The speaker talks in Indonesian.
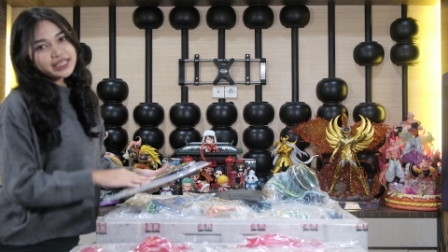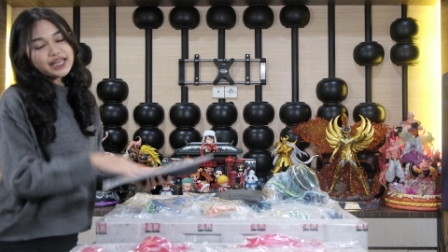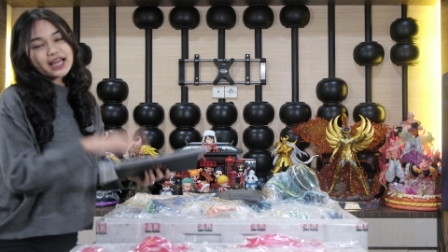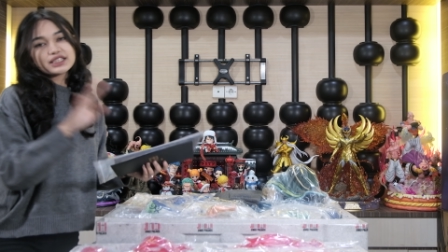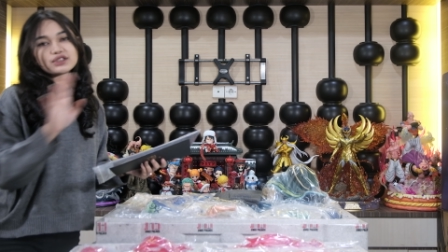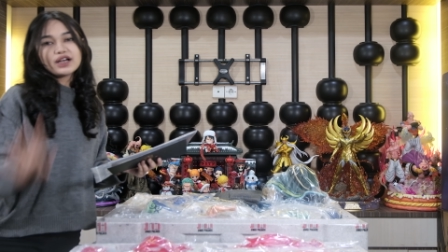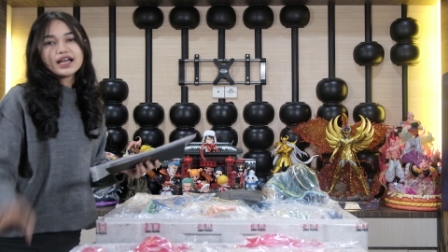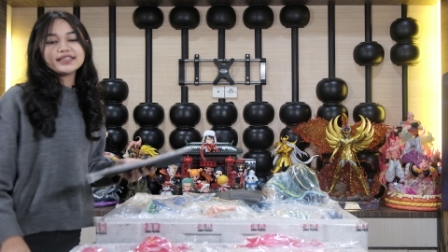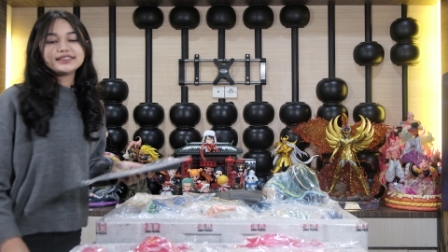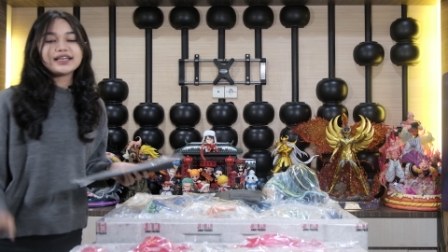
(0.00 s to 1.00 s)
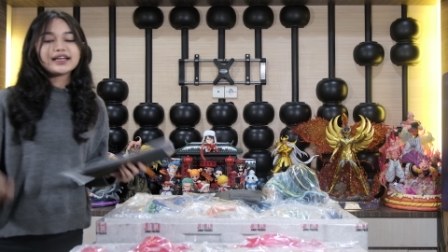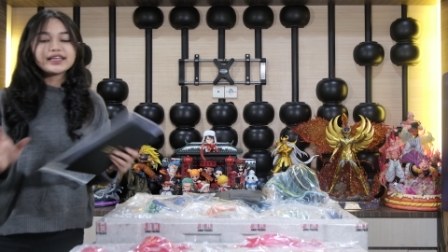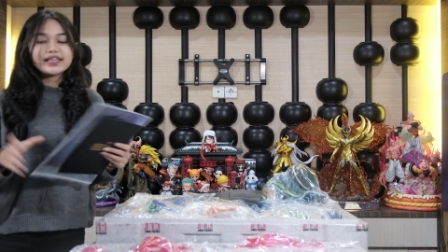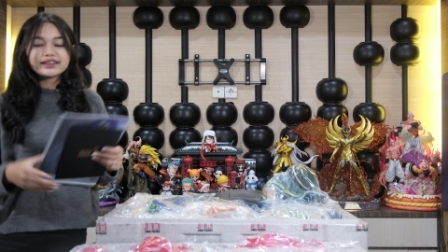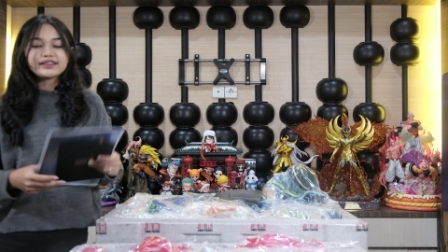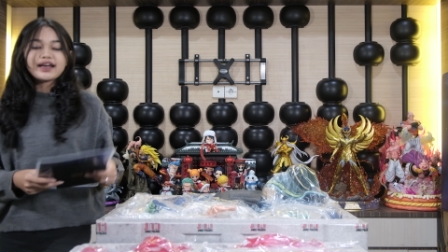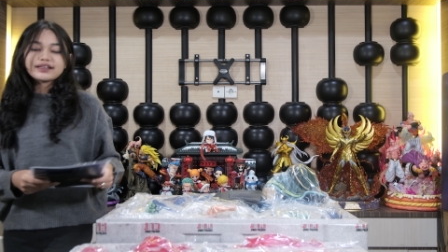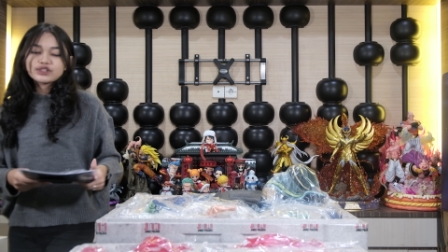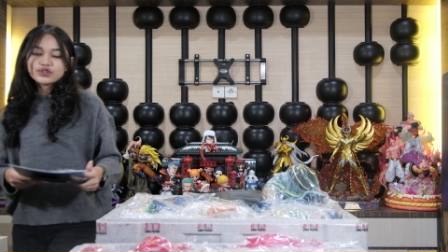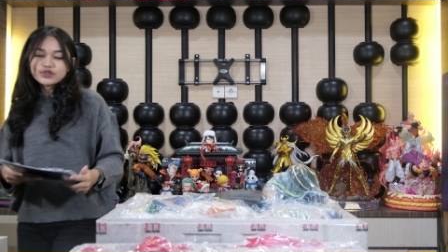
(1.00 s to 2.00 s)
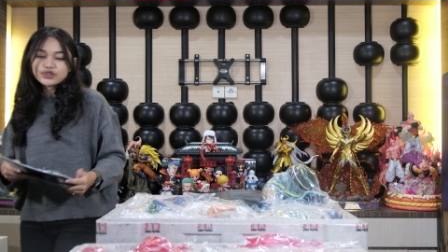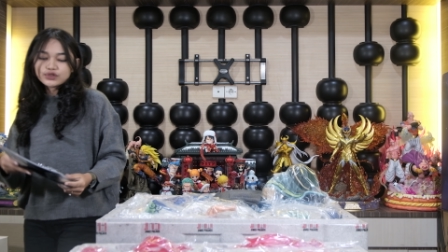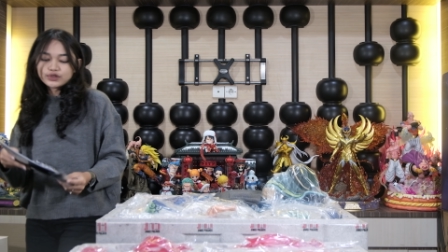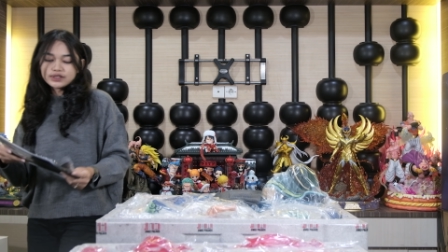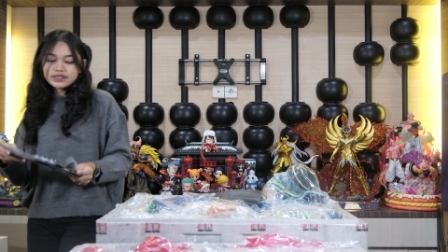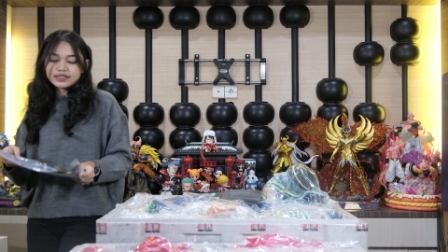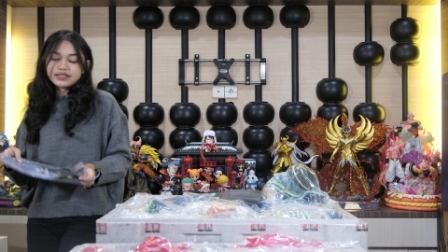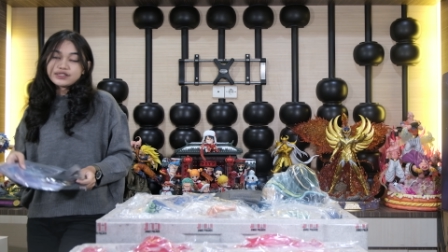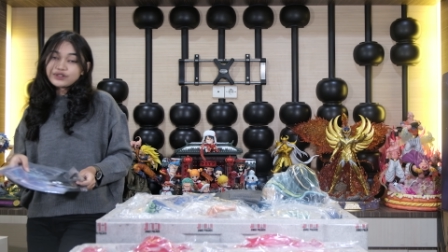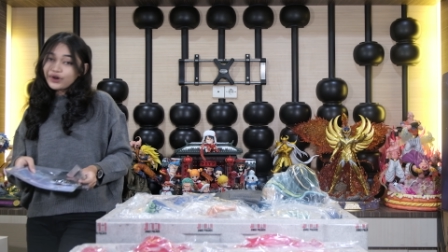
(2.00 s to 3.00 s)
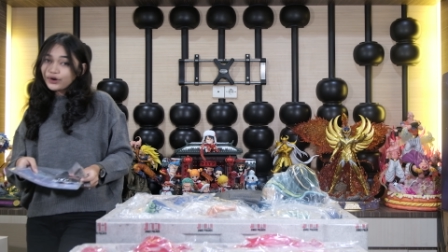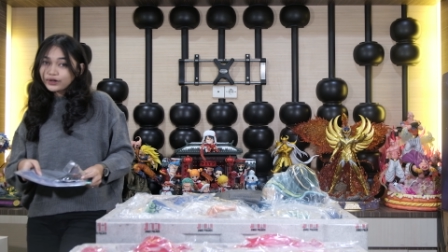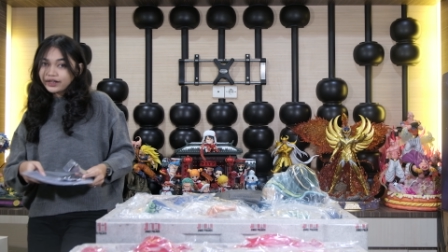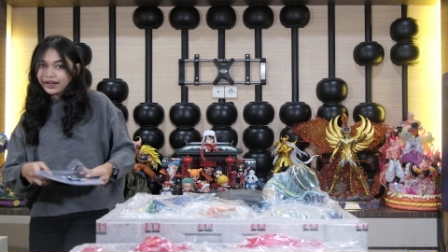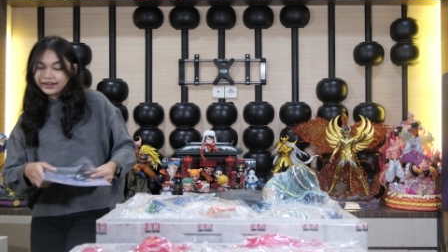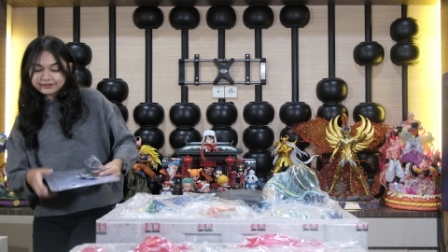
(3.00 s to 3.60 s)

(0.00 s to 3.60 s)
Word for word: lagi, langsung aja kita susun si Zoro-nya.